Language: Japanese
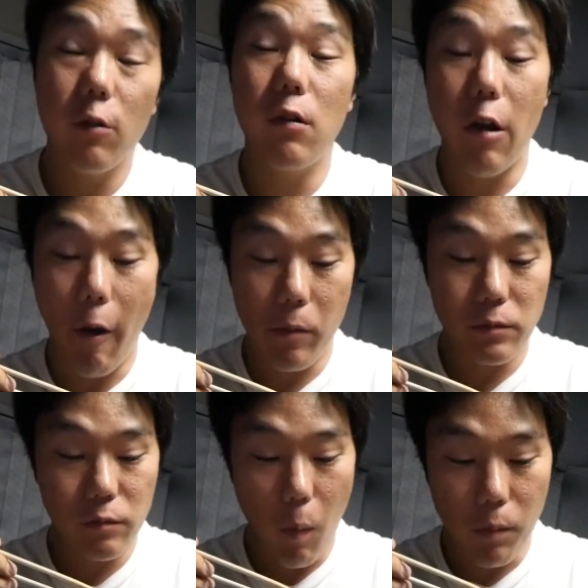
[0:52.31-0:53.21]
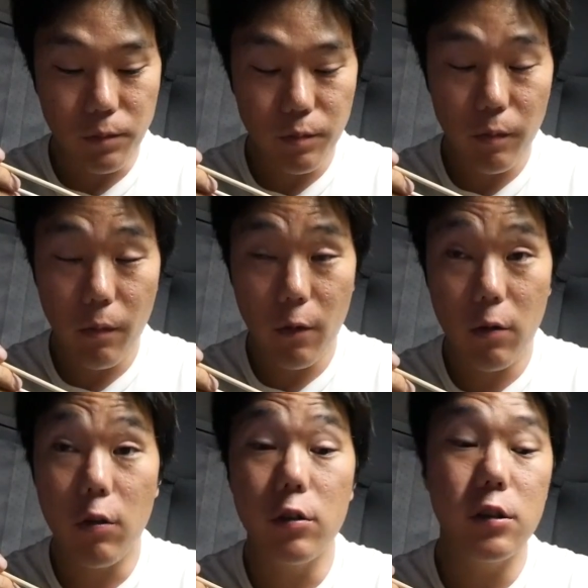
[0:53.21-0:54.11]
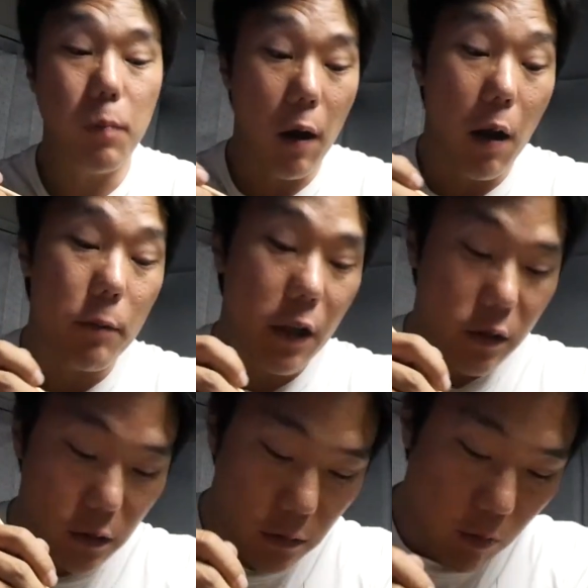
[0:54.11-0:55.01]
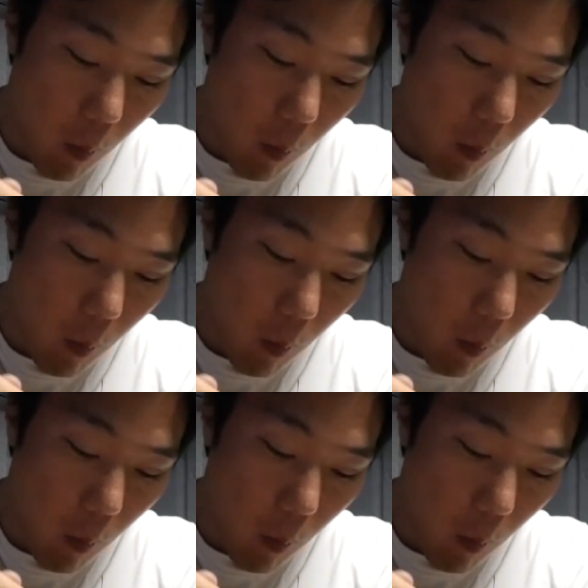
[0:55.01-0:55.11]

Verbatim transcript: これね、コスパ神です。